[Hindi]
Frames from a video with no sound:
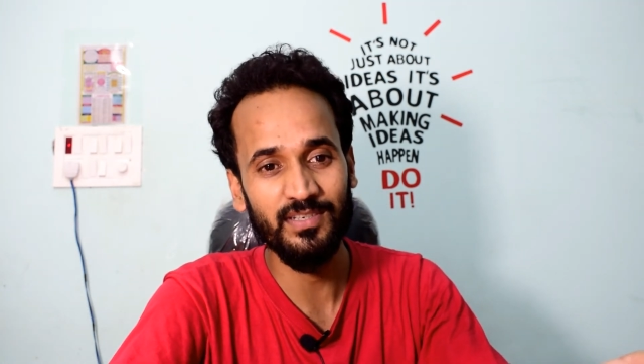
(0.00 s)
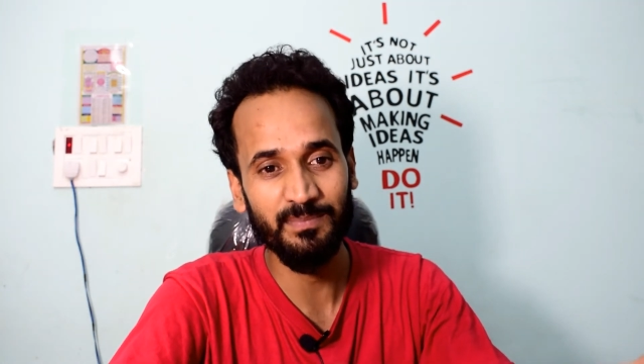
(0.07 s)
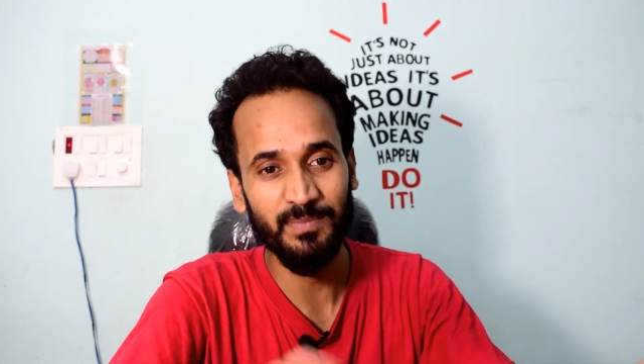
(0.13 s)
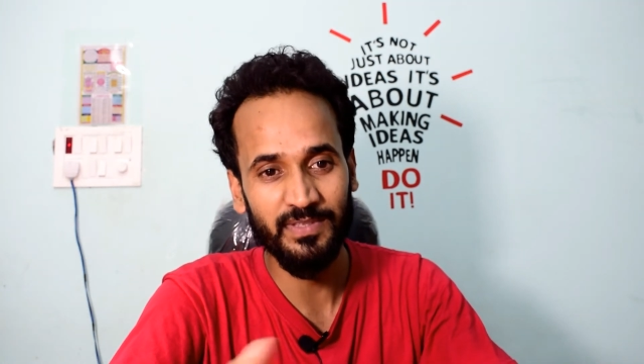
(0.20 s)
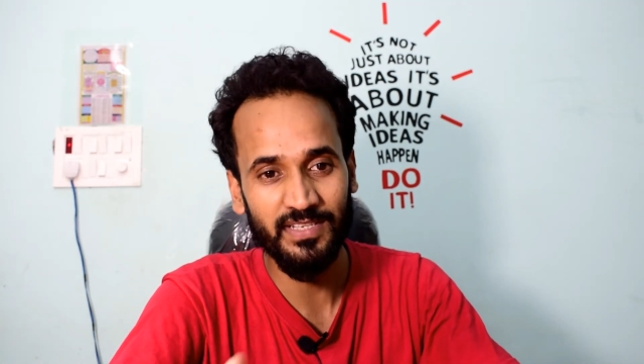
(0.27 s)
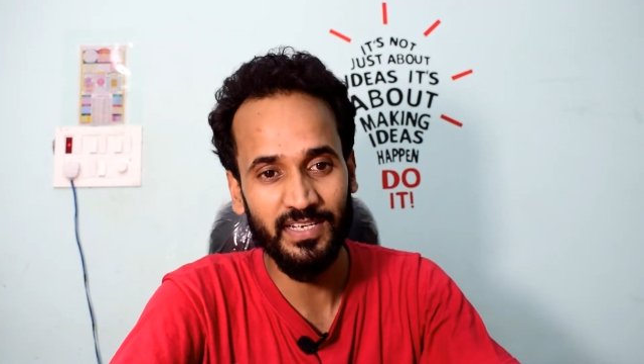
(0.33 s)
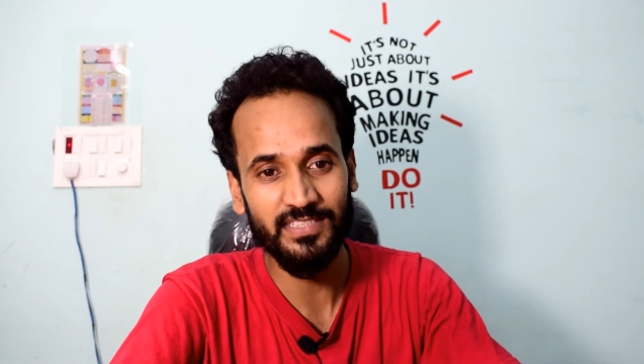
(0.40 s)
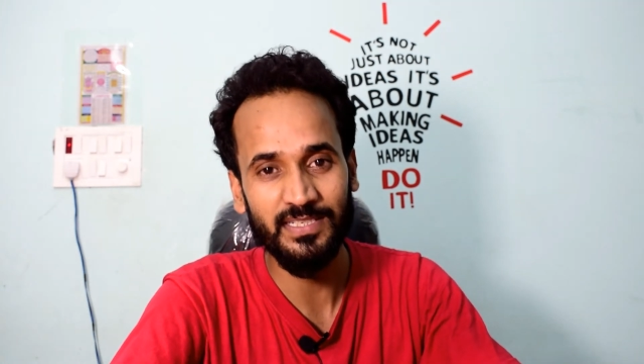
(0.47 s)

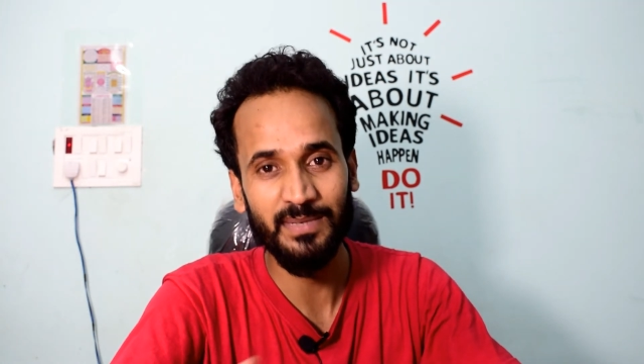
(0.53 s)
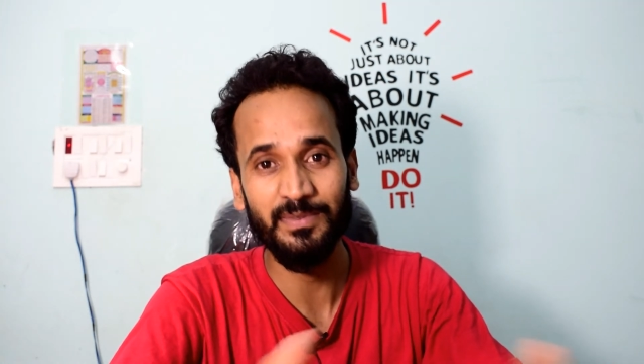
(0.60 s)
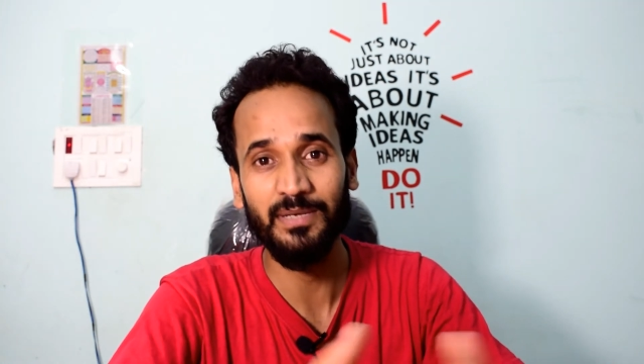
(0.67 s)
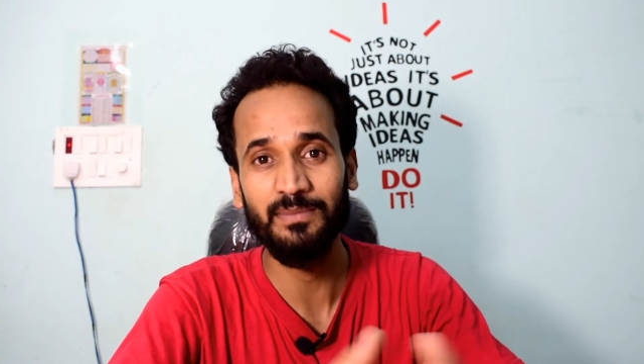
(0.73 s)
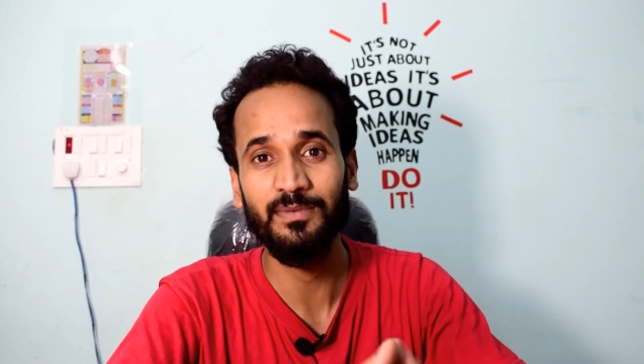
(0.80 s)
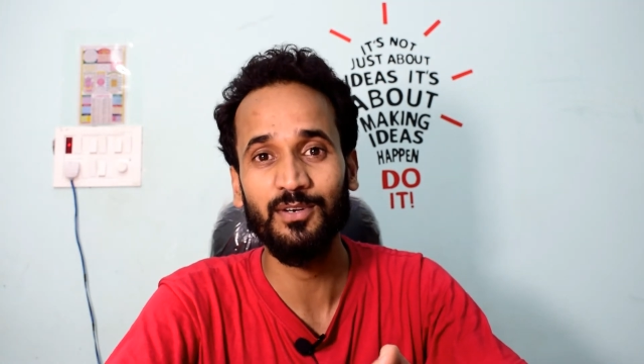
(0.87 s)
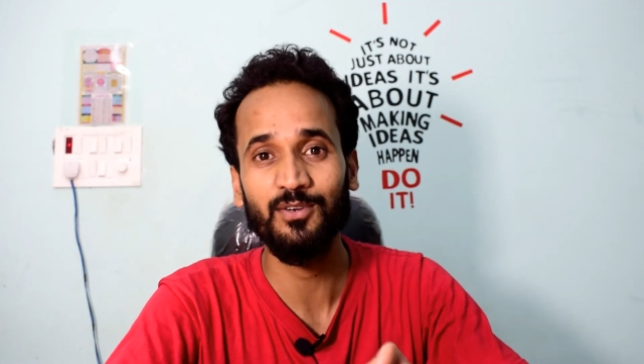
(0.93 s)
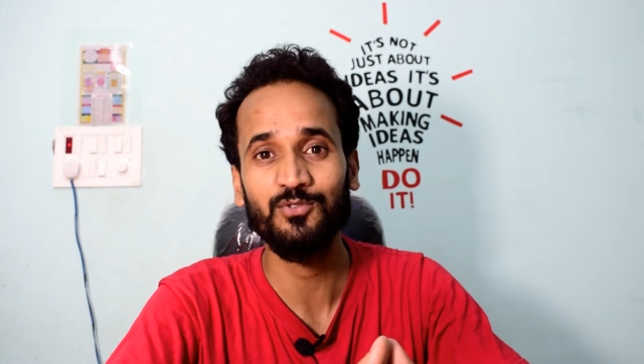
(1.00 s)
पंद्रह
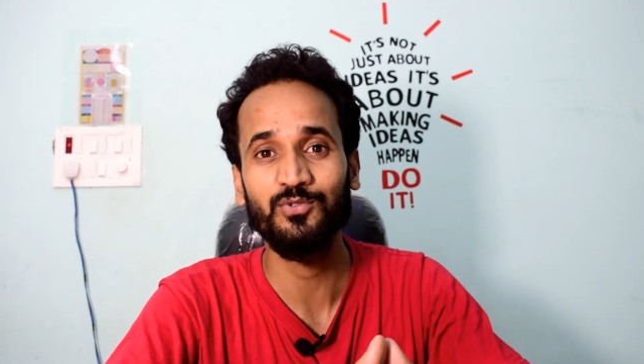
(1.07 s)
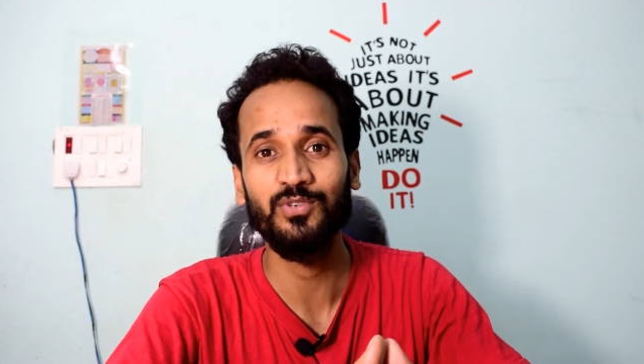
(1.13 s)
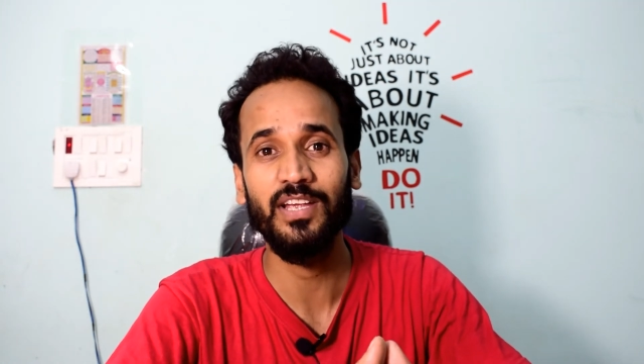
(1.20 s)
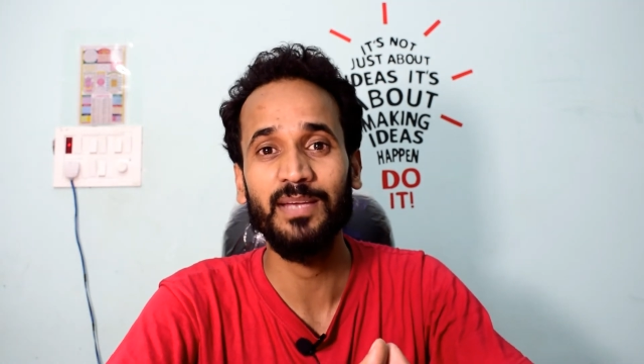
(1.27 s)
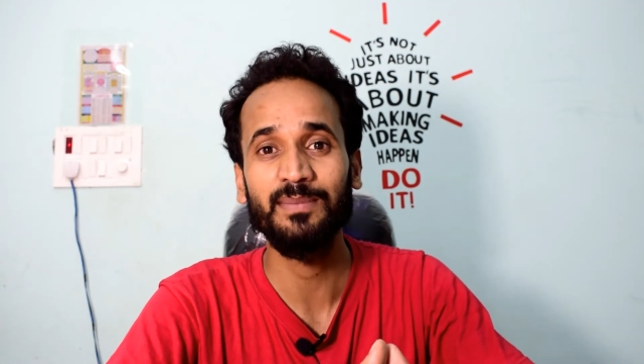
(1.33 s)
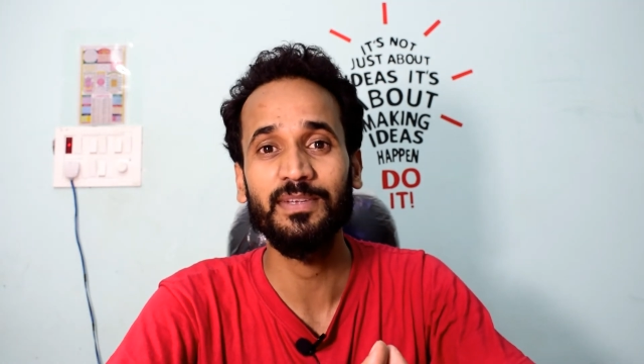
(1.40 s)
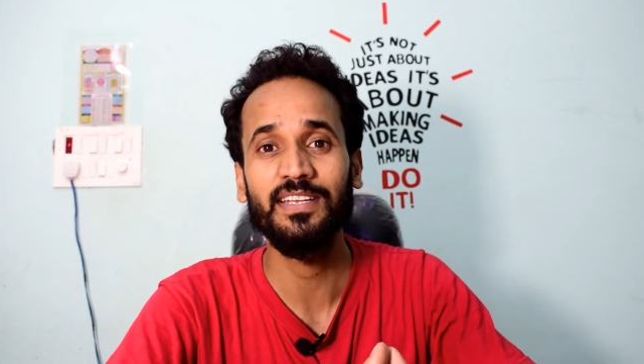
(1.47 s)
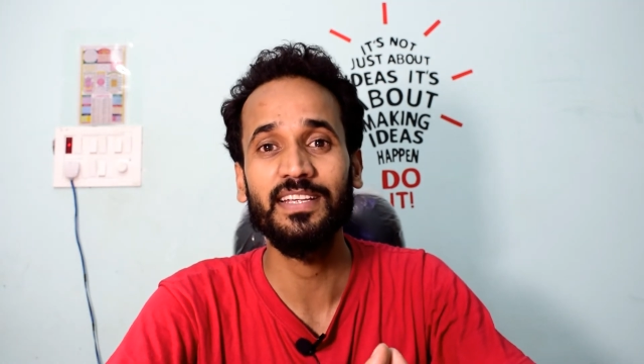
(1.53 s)
सितंबर को सुना
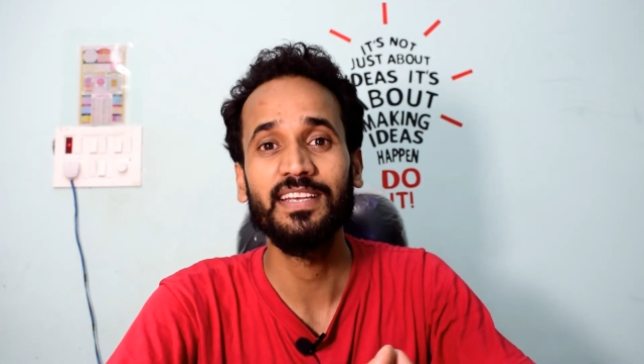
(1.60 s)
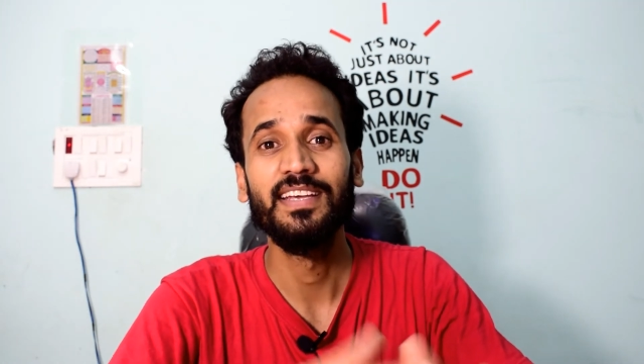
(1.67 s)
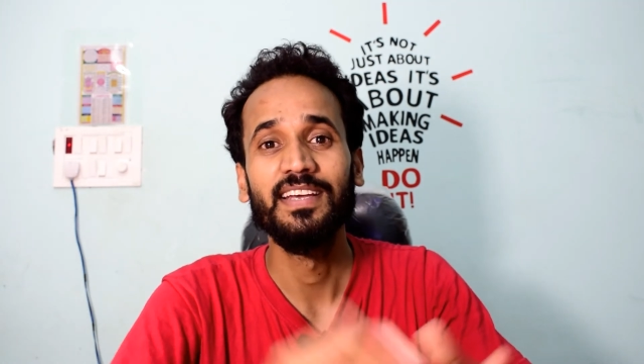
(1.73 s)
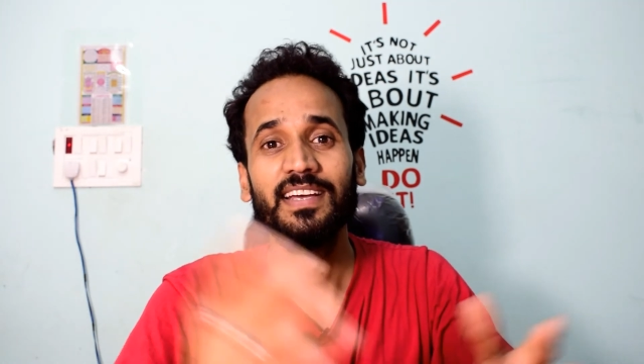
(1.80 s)
है मैंने